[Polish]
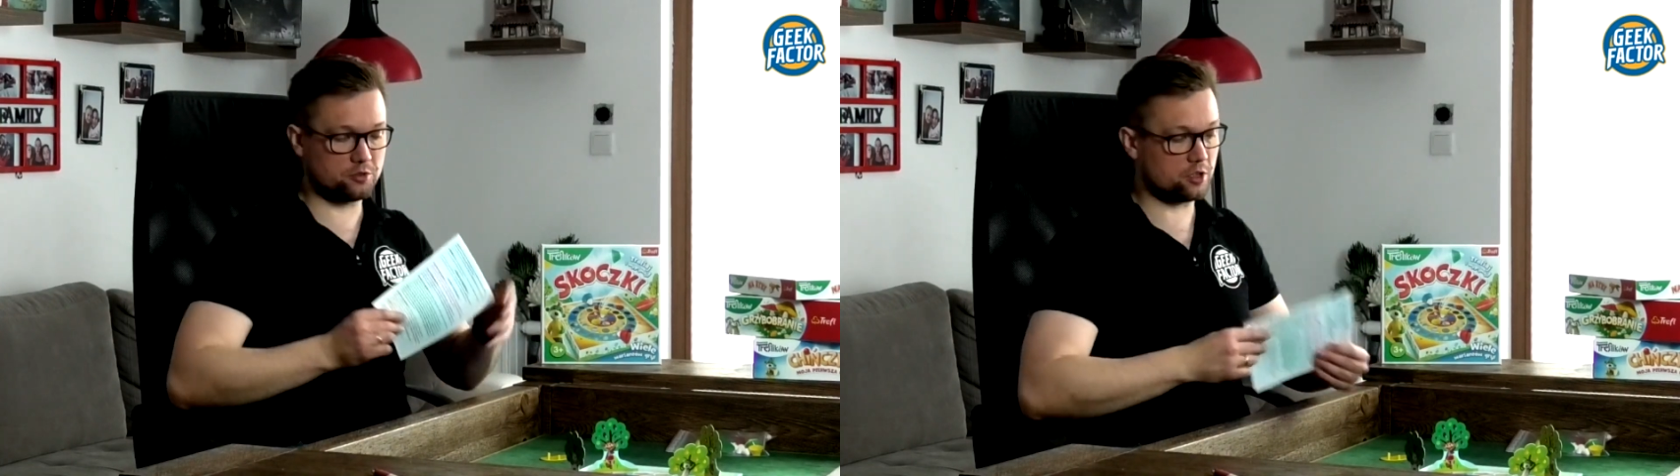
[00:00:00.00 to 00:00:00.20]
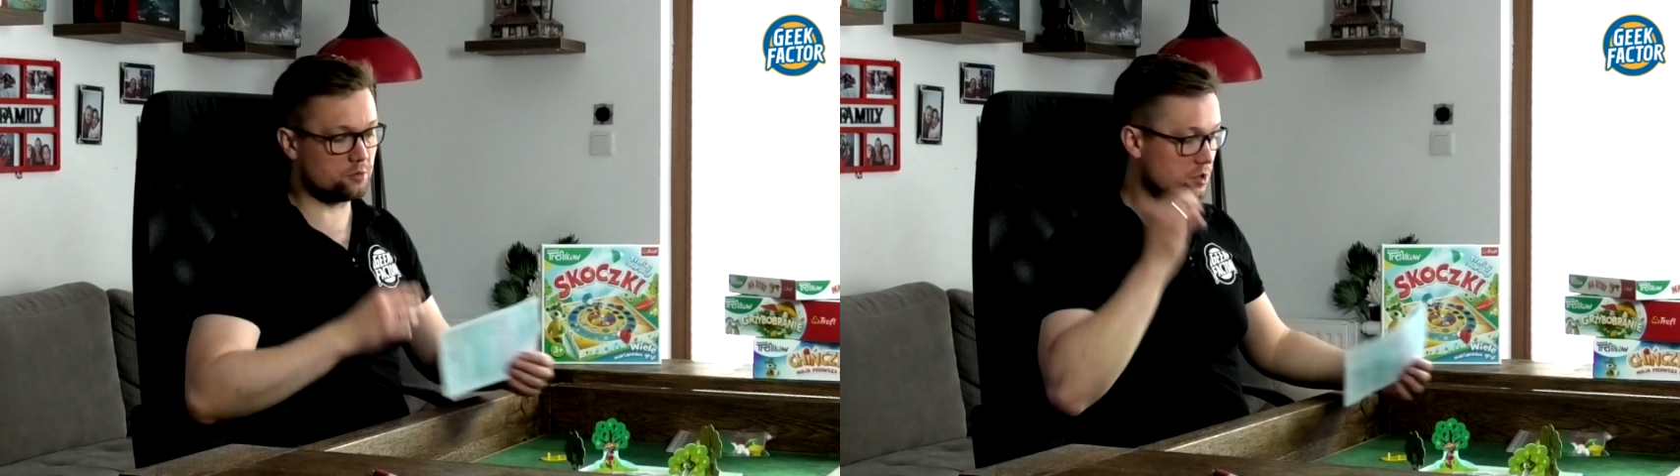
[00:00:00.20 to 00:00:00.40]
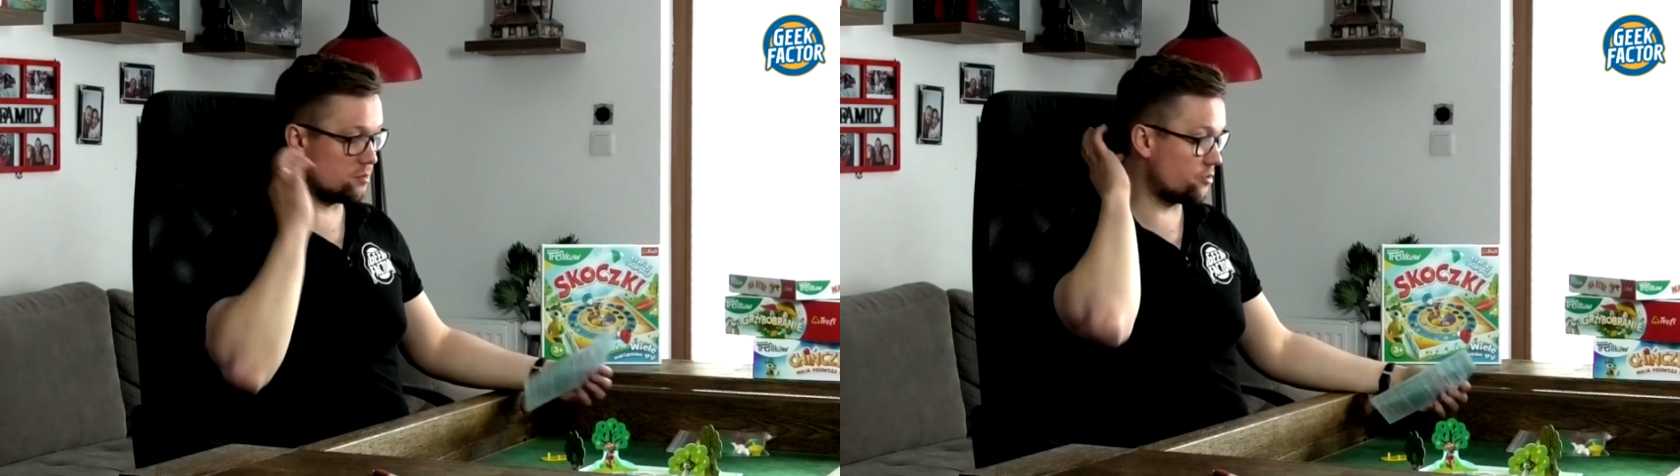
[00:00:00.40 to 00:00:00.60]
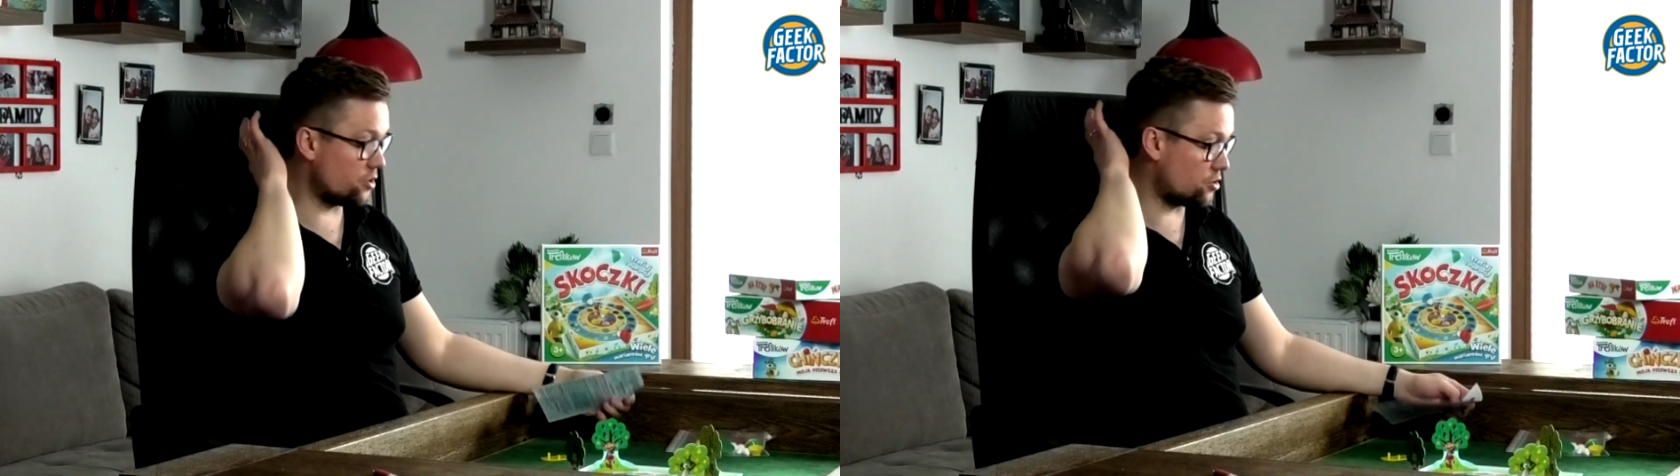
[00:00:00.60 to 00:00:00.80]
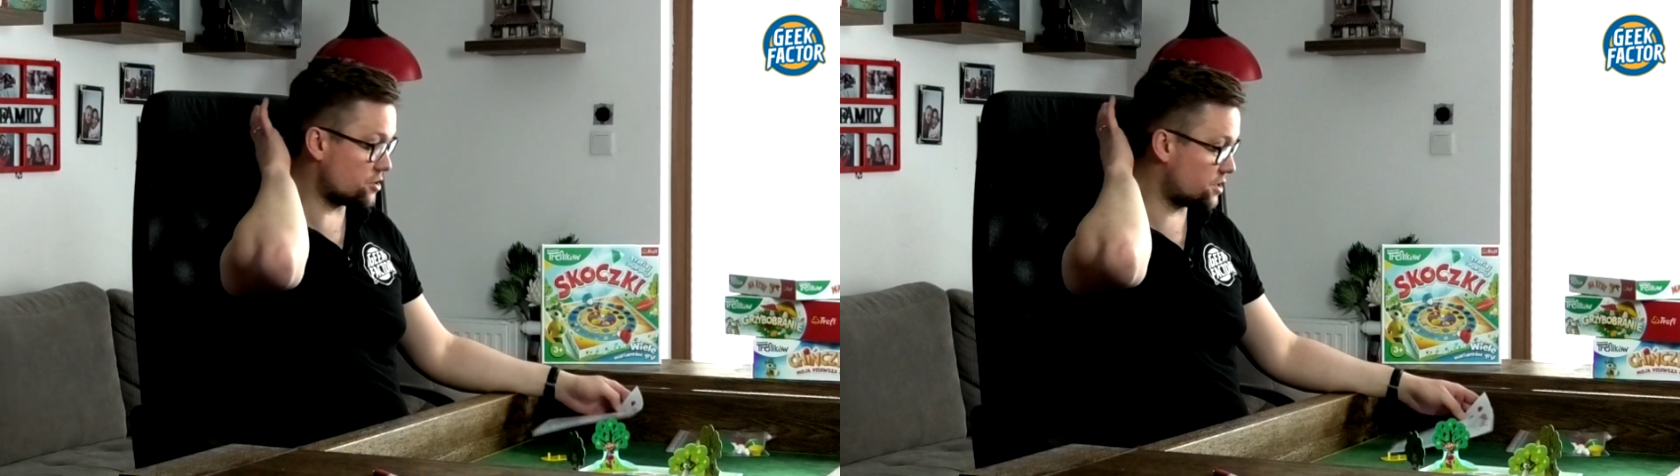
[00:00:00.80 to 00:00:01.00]
które możemy
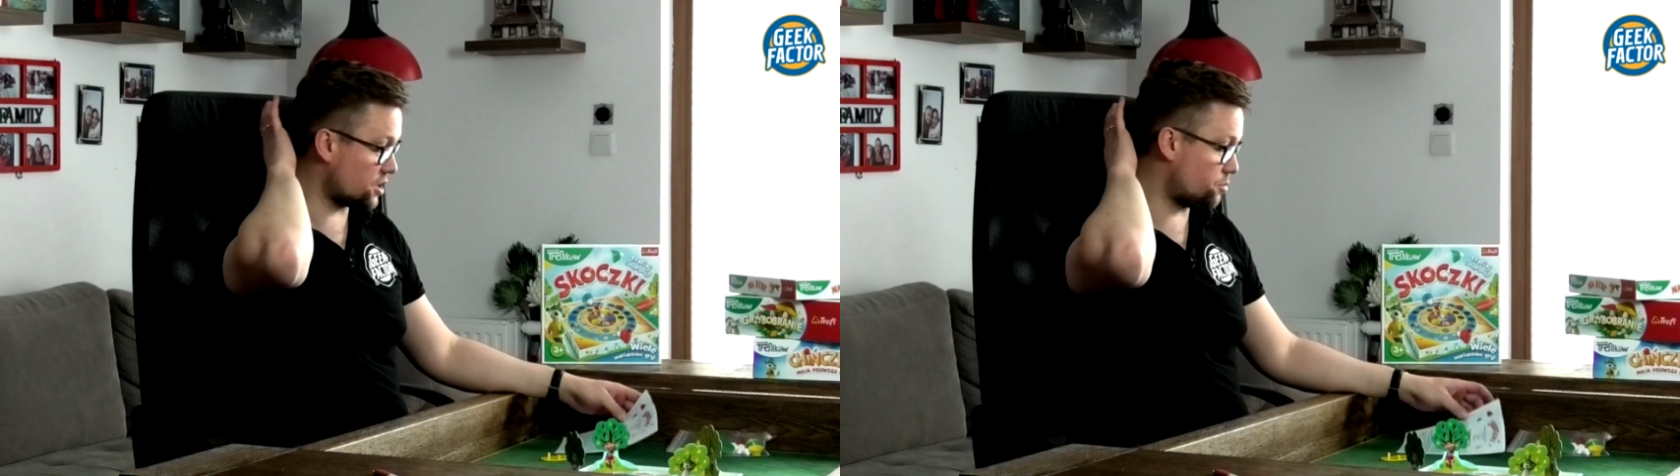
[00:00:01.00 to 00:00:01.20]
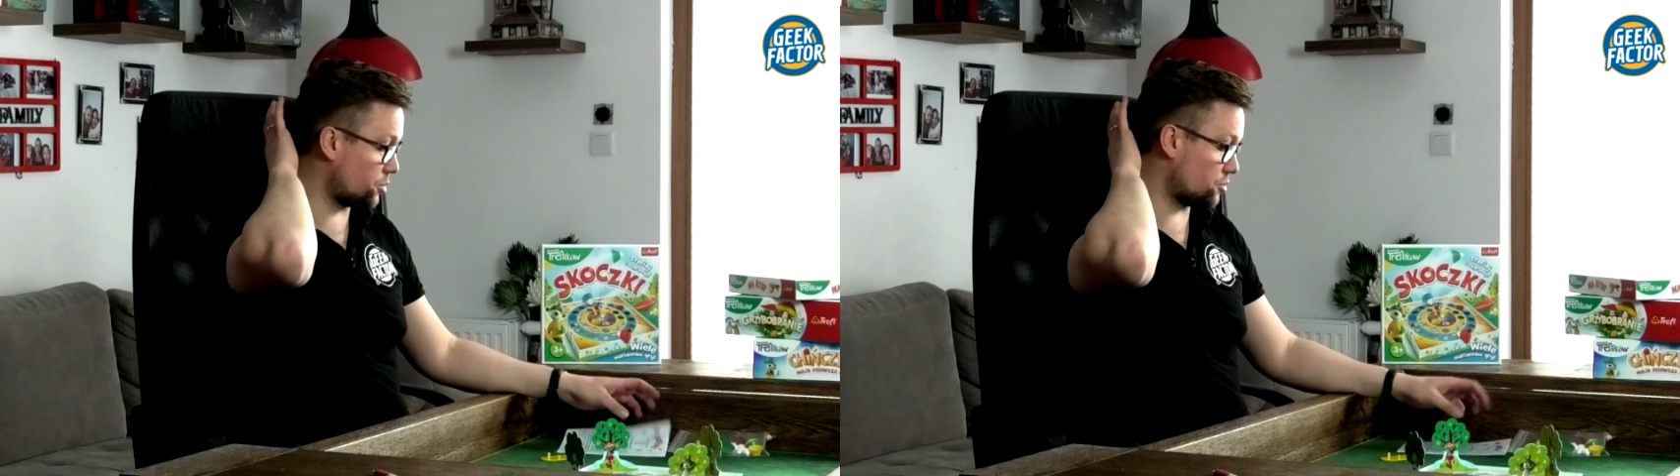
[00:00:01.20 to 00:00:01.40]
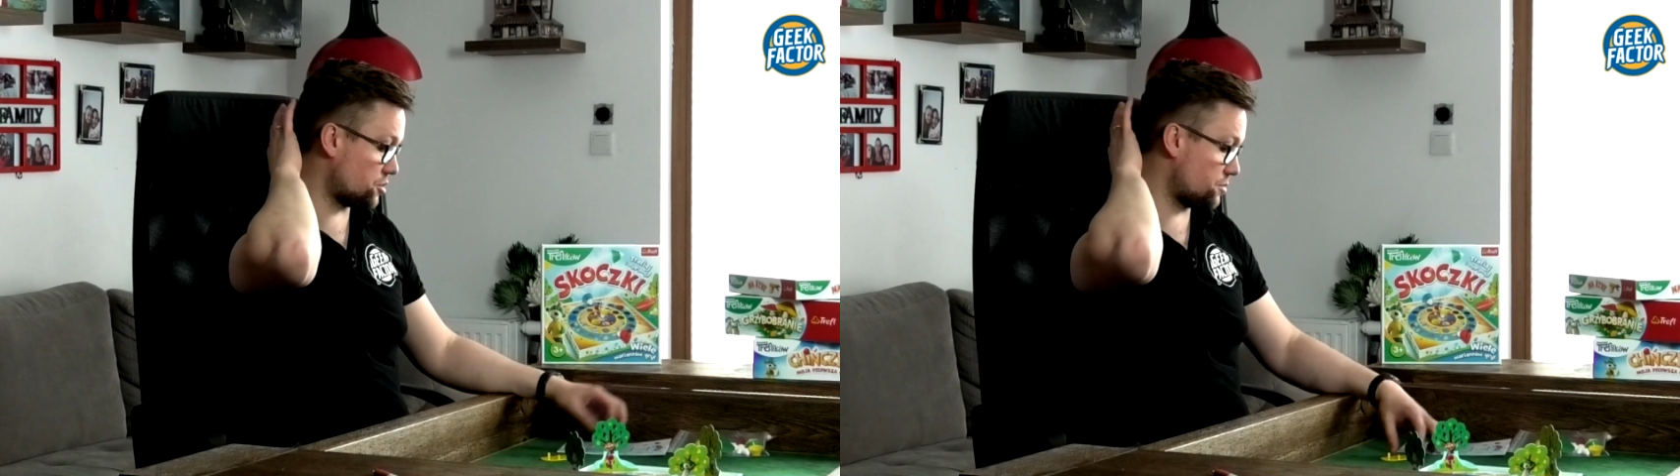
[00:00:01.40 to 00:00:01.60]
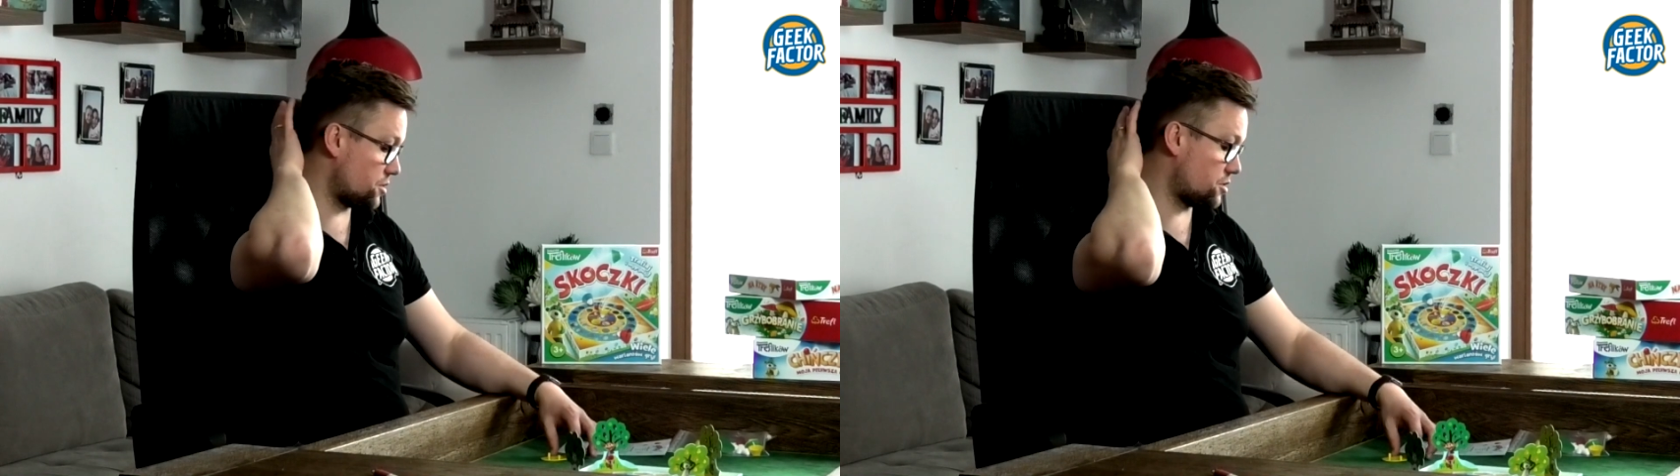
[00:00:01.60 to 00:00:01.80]
wykorzystać po to, żeby,